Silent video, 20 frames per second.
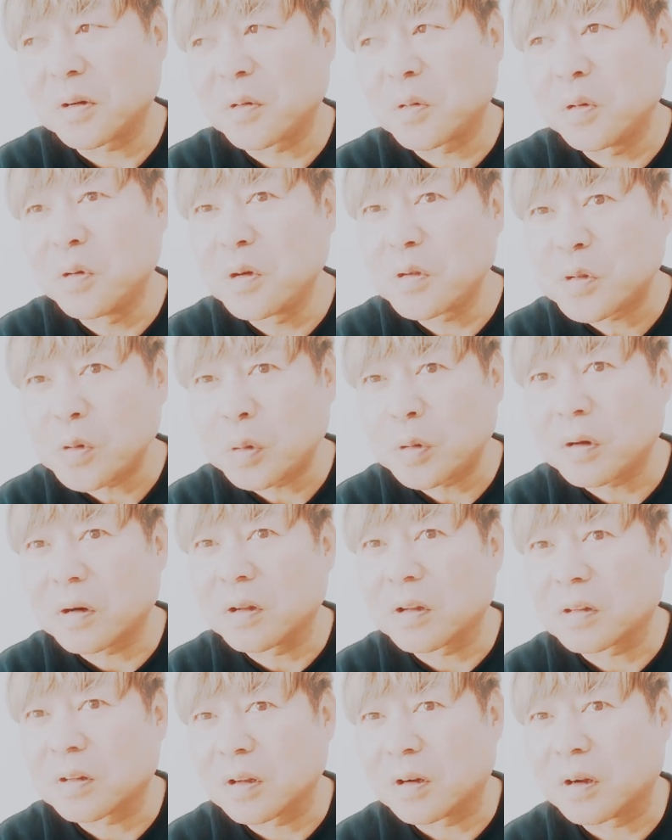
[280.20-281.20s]
んか後遺症と
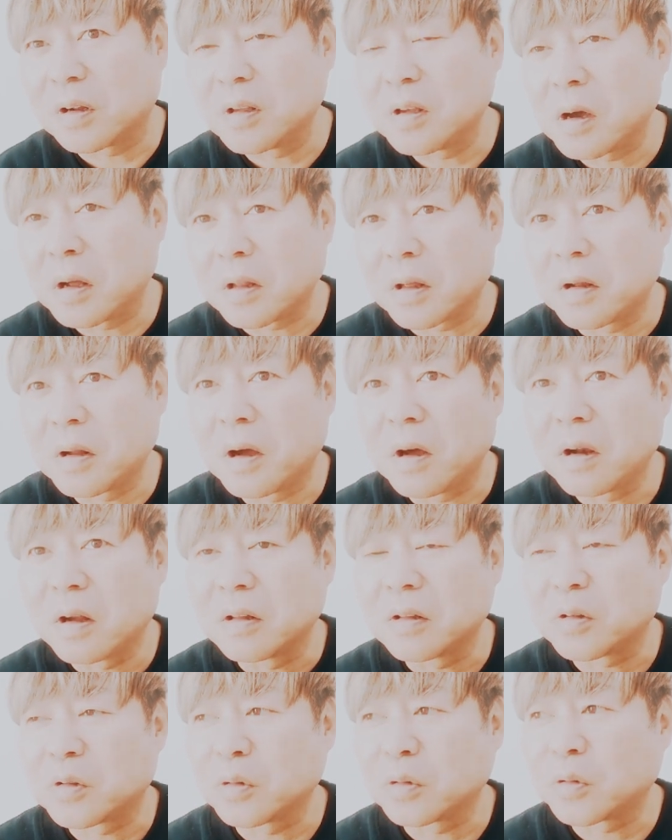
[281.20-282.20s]
かだったら嫌だなぁ
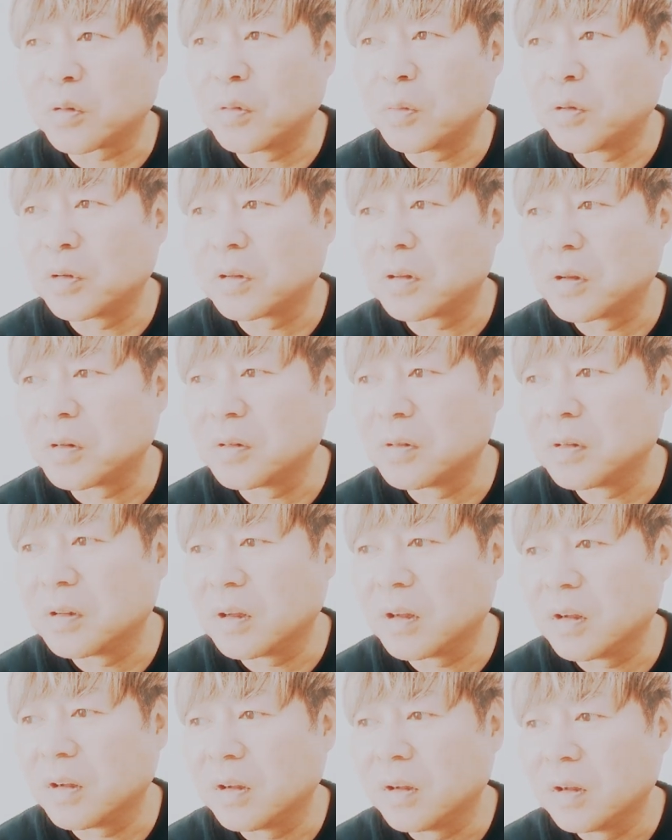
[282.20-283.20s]
なんてちょっと思ってるん
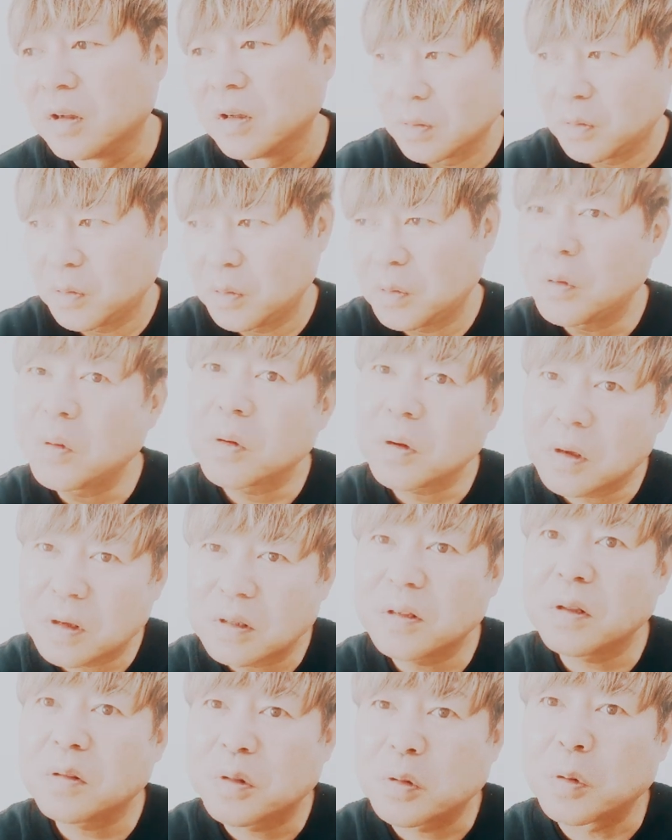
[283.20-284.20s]
で、この
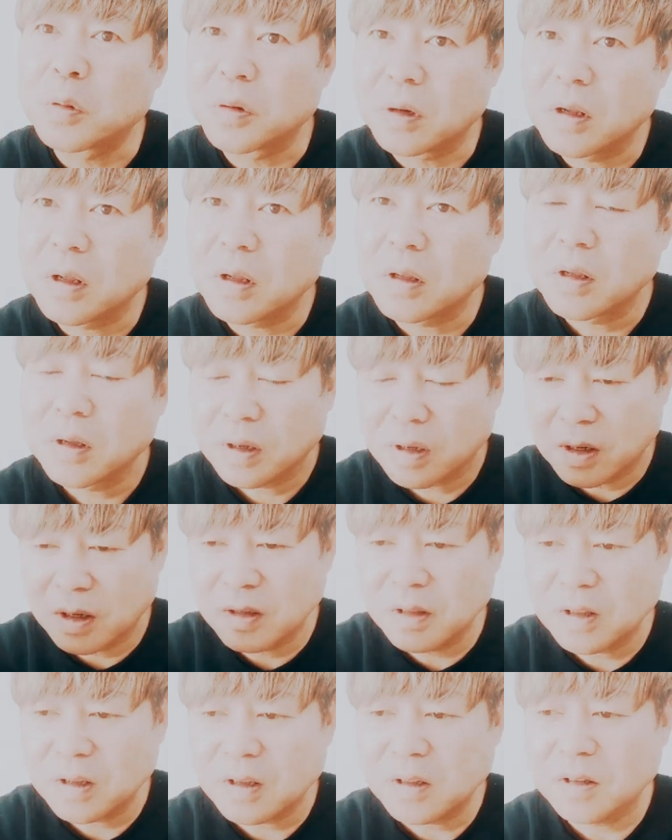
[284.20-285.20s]
季節のね、
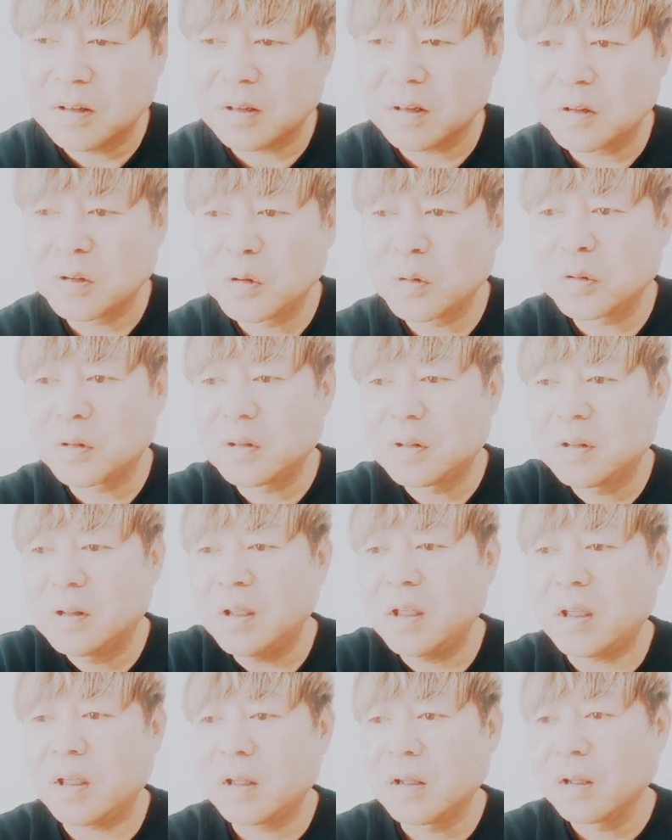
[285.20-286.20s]
寒暖差によって、